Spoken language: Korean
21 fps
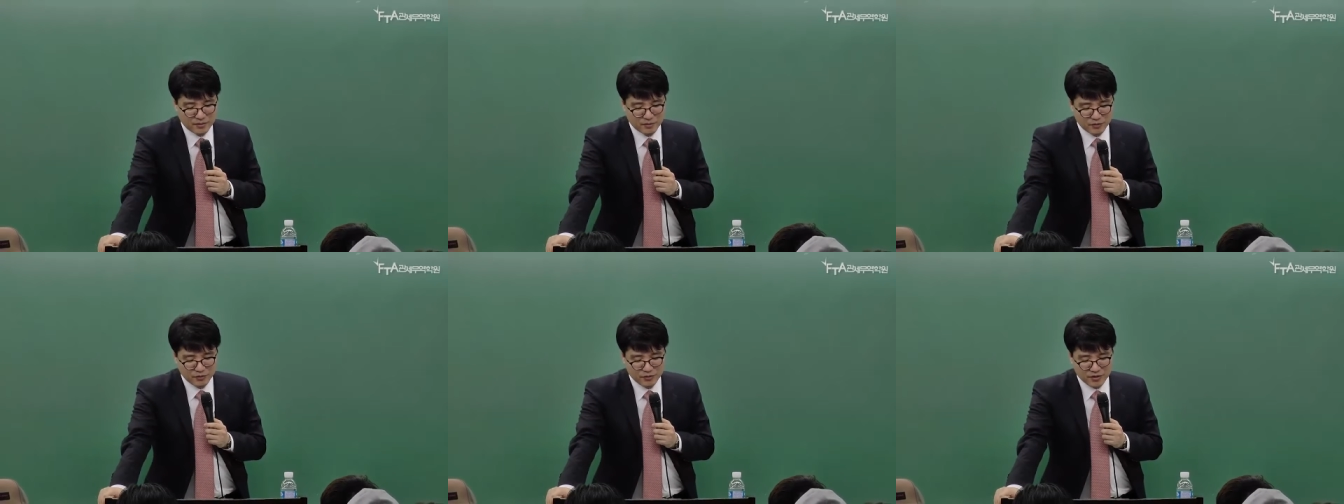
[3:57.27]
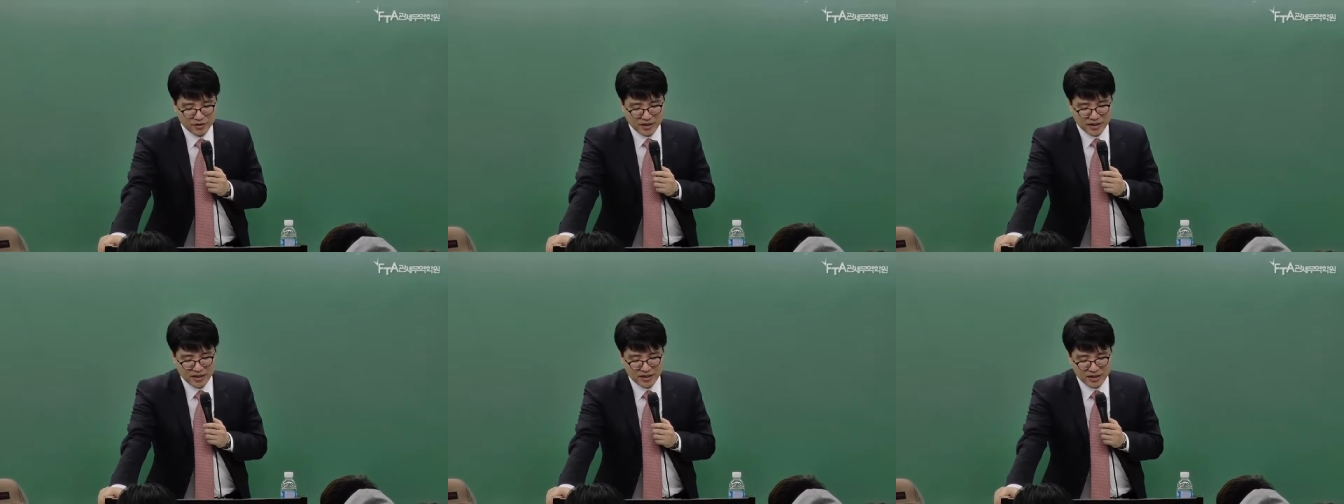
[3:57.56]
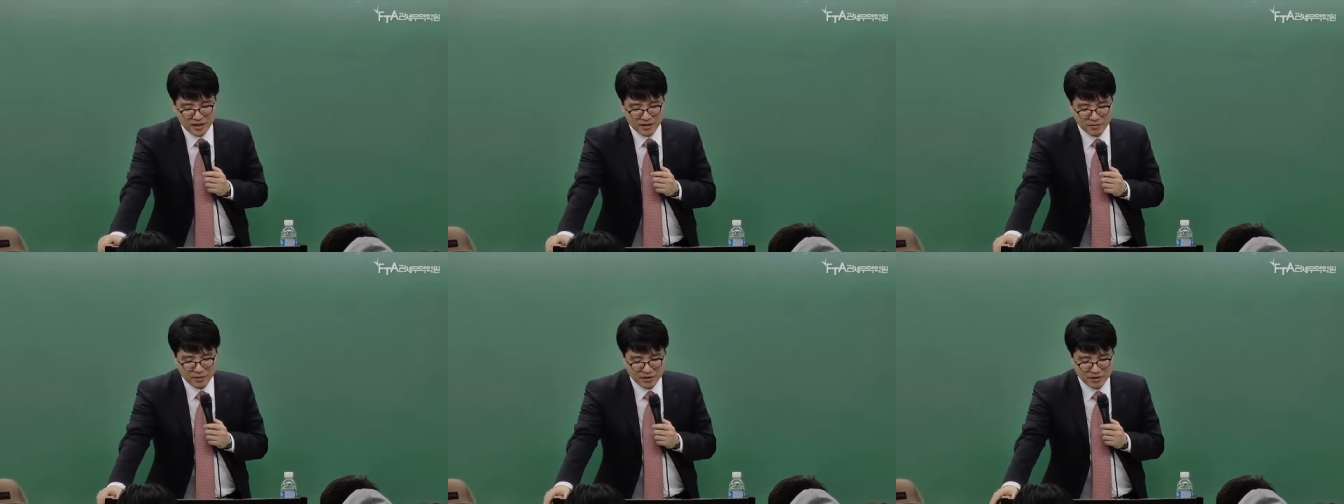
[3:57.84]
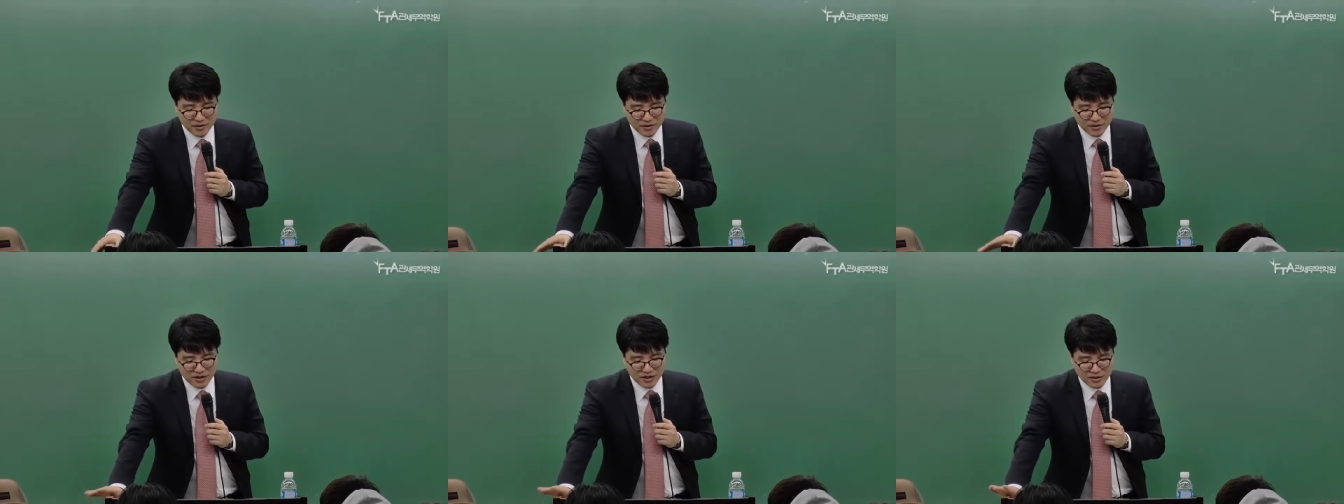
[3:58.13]
문제
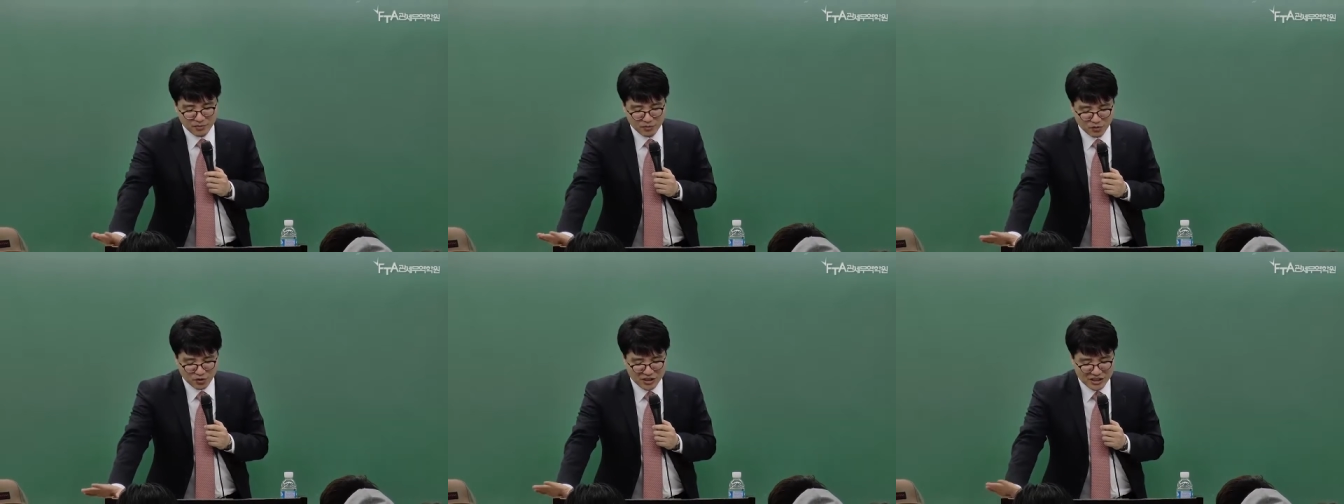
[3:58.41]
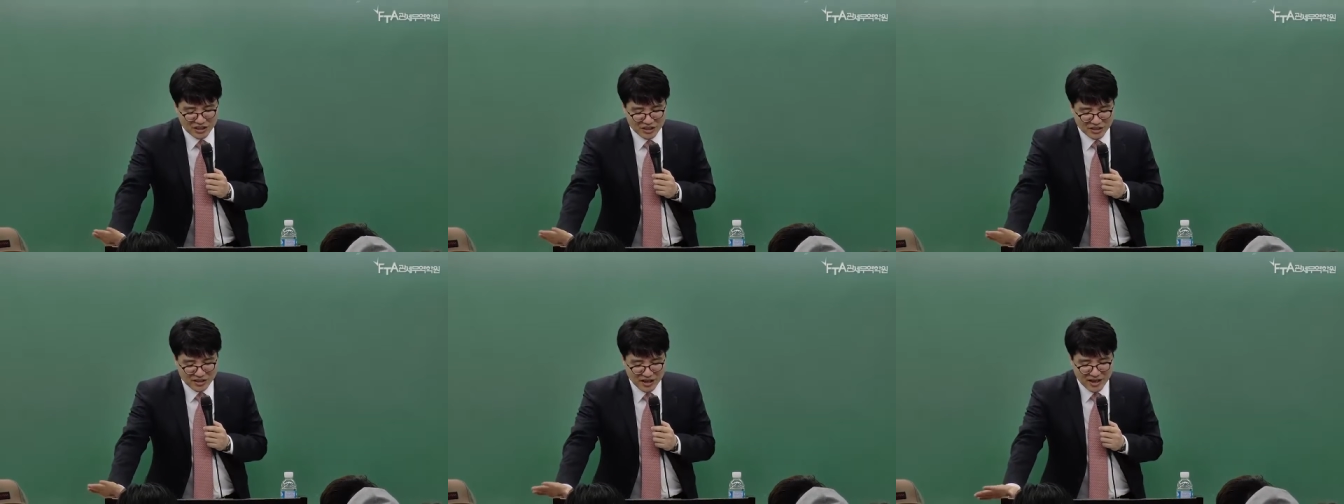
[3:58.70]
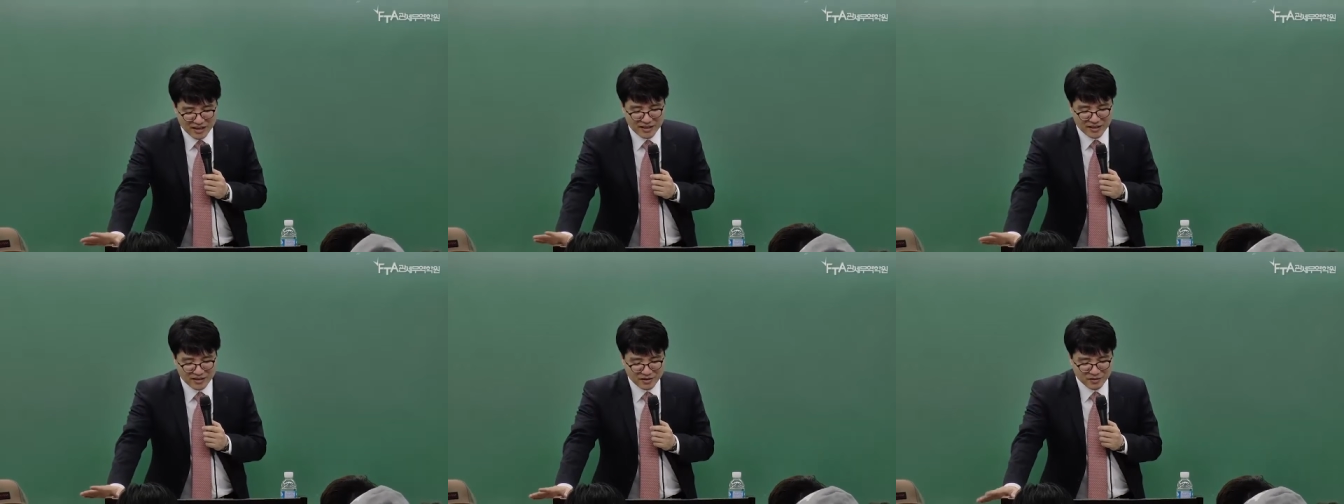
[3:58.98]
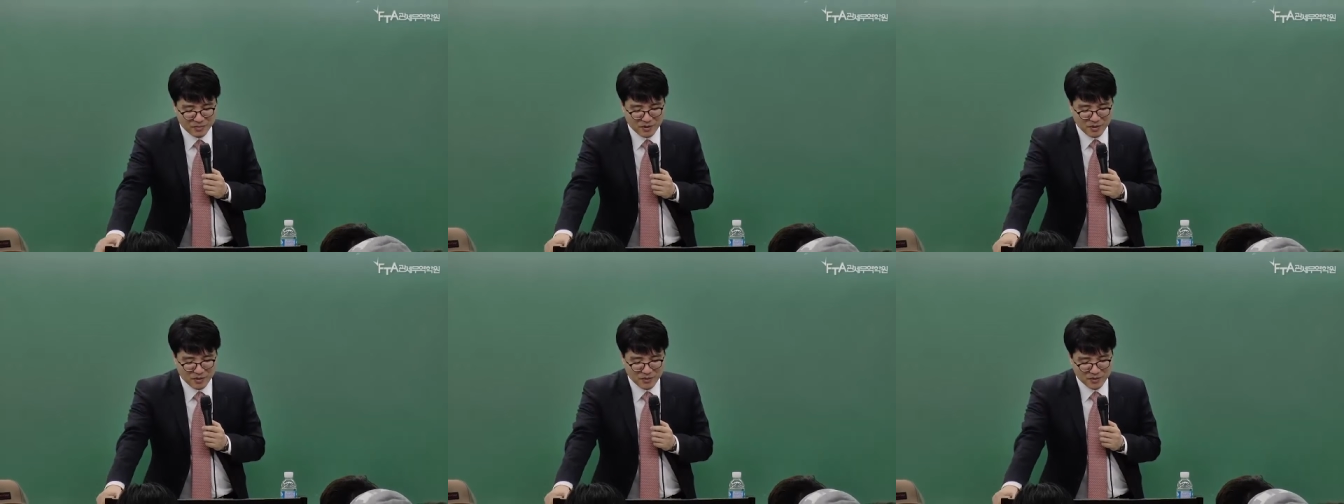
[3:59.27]
1번 지금
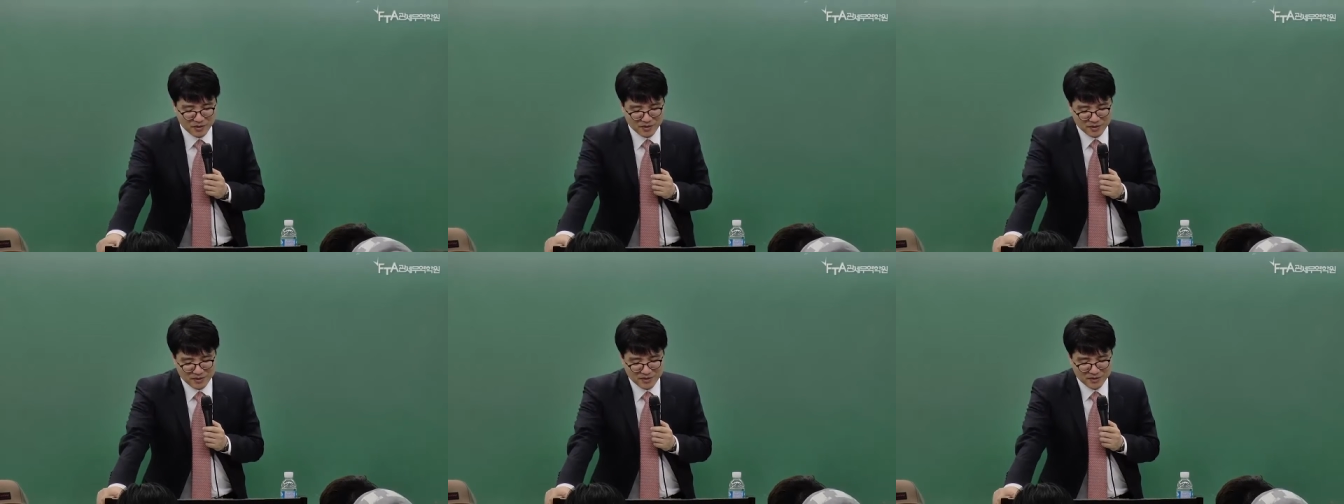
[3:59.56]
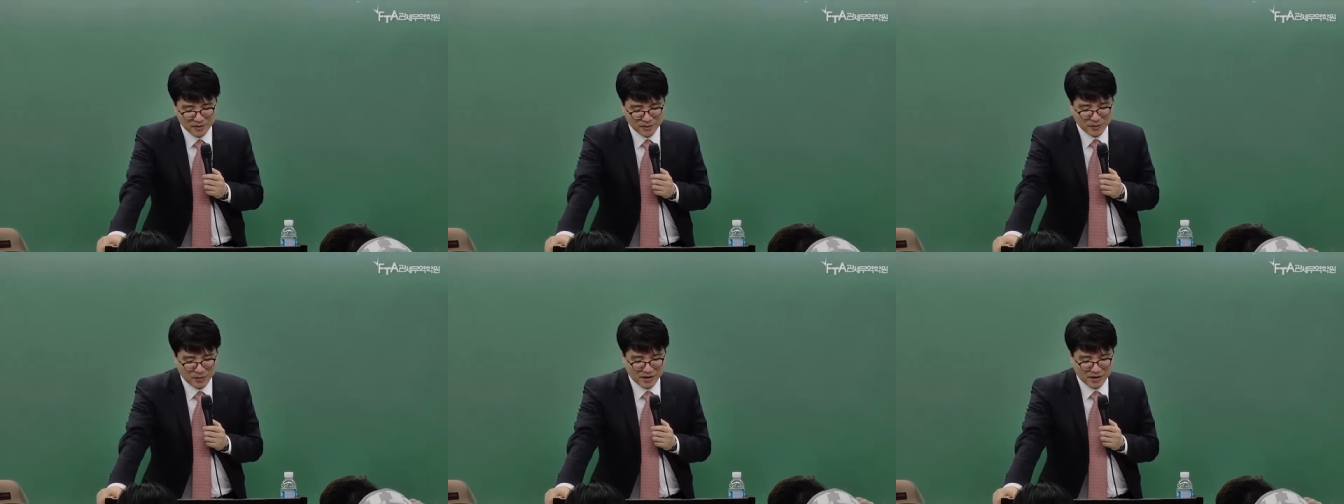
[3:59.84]
2장에서 배우는